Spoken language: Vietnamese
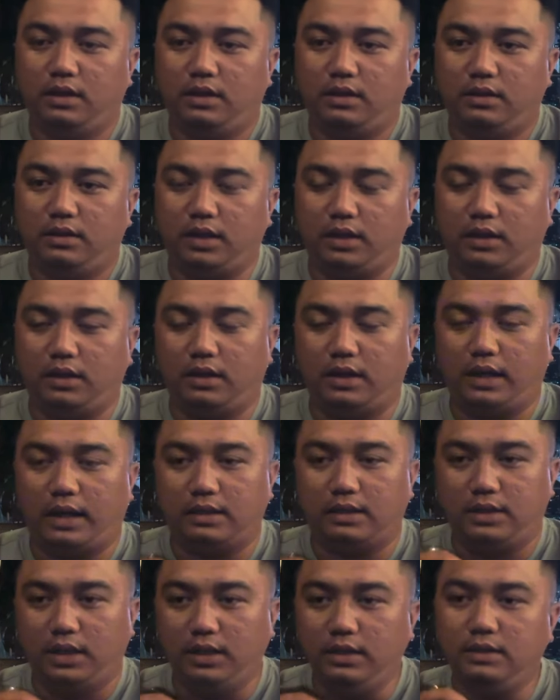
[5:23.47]
dường như là
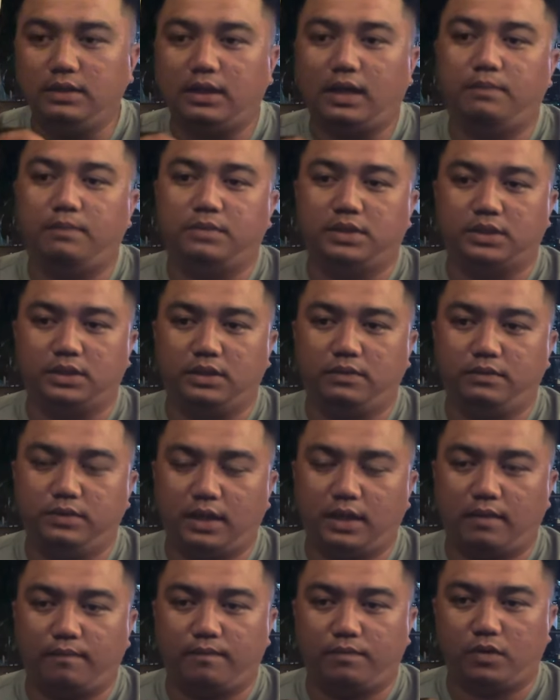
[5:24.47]
9 trên 10 đúng quý
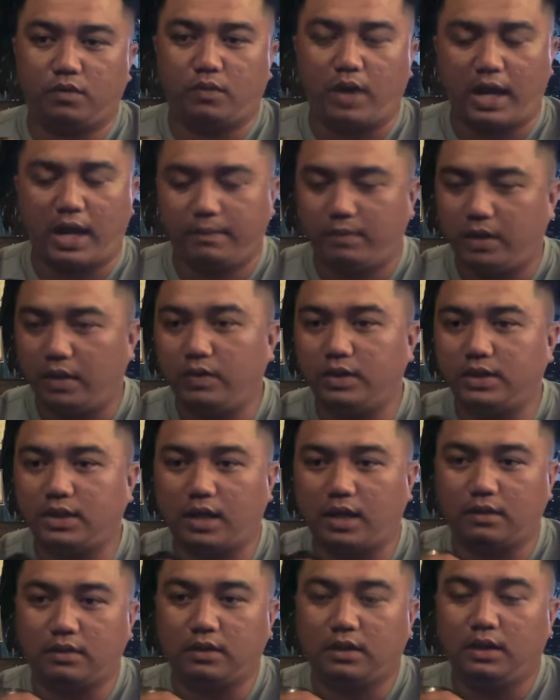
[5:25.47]
vị qua em hiếu hết
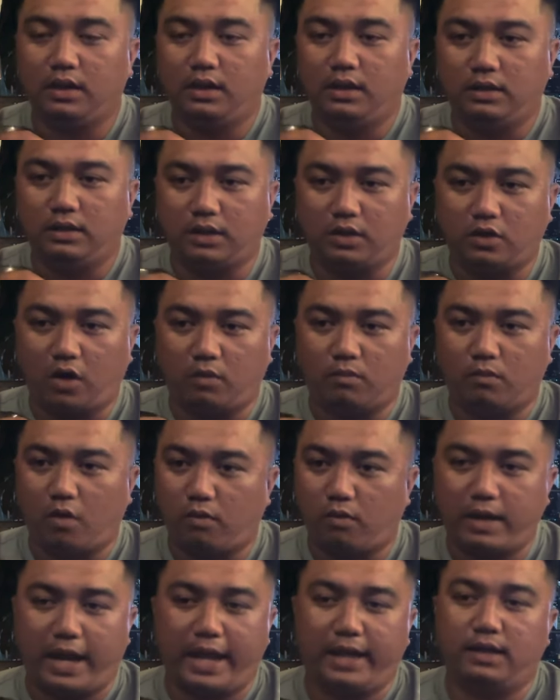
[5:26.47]
trơn chỉ còn
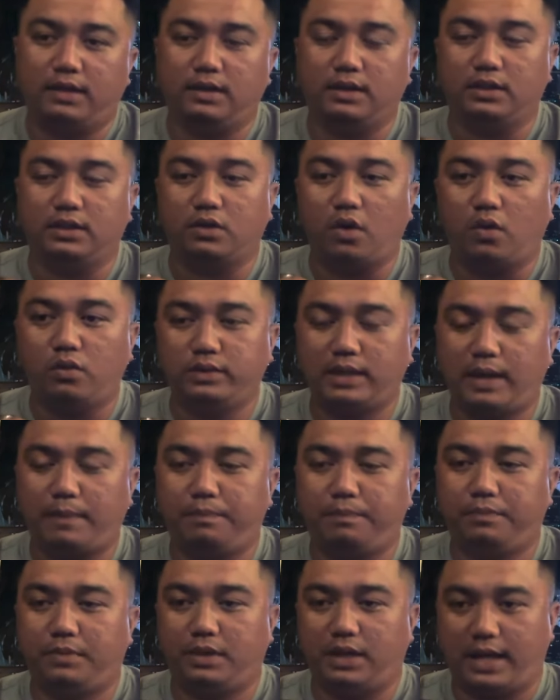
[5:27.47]
một hai người cố chấp
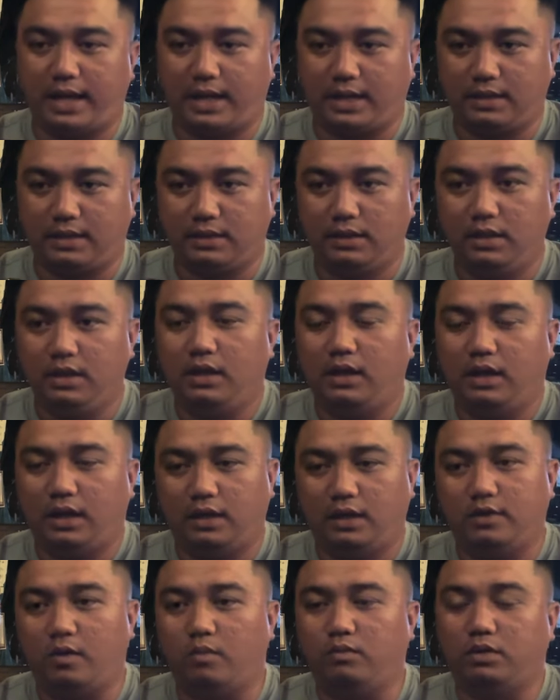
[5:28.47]
là à,
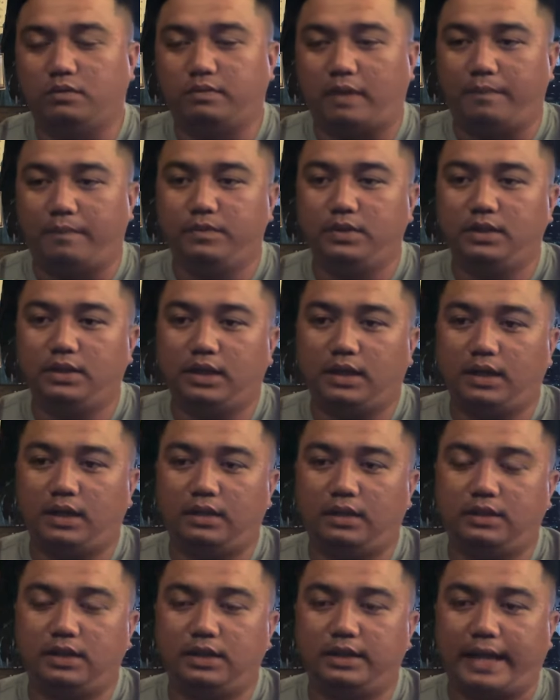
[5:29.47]
dùng thực phẩm à,
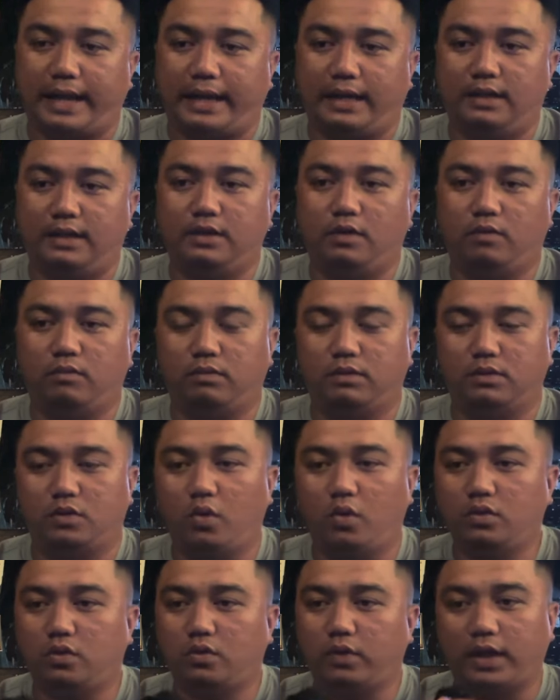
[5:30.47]
chức năng dùng
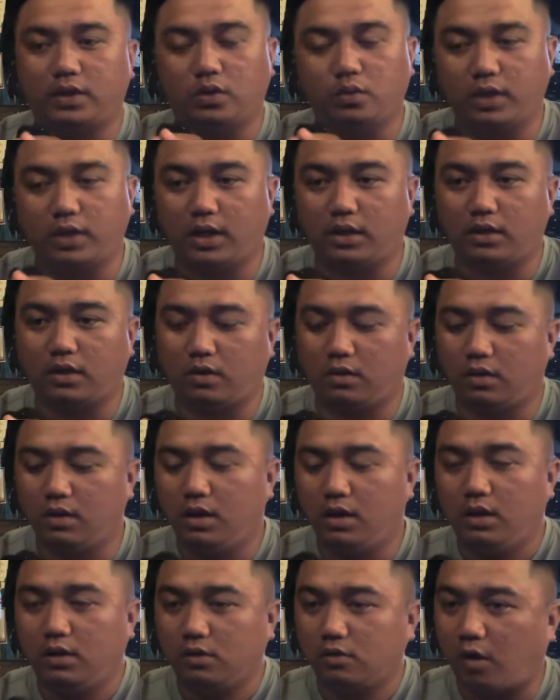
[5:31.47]
thuốc chỗ này chỗ kia thôi
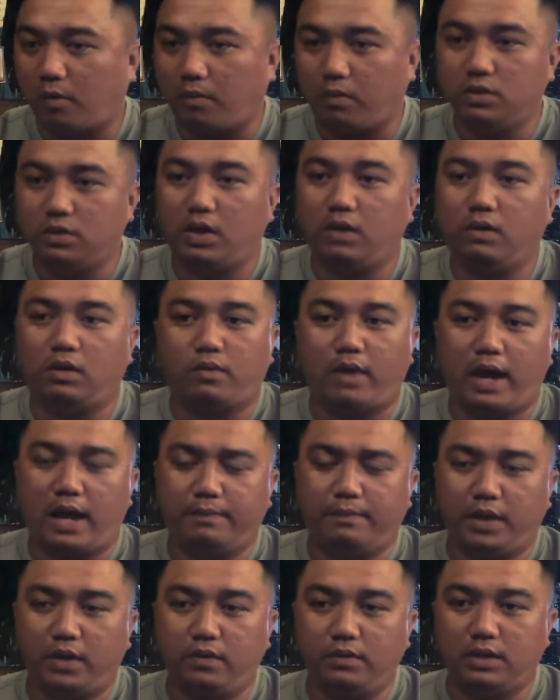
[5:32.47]
còn bao nhiêu là qua
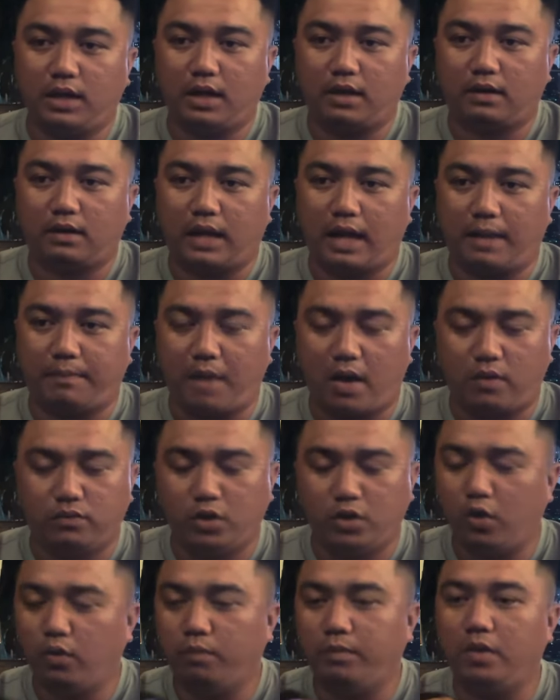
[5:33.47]
em hiếu chứ là bao
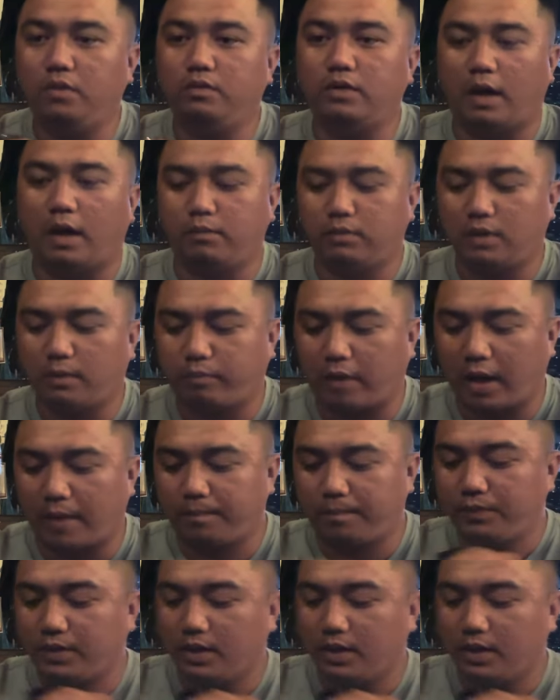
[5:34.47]
nhiêu em hiếu cũng không kịp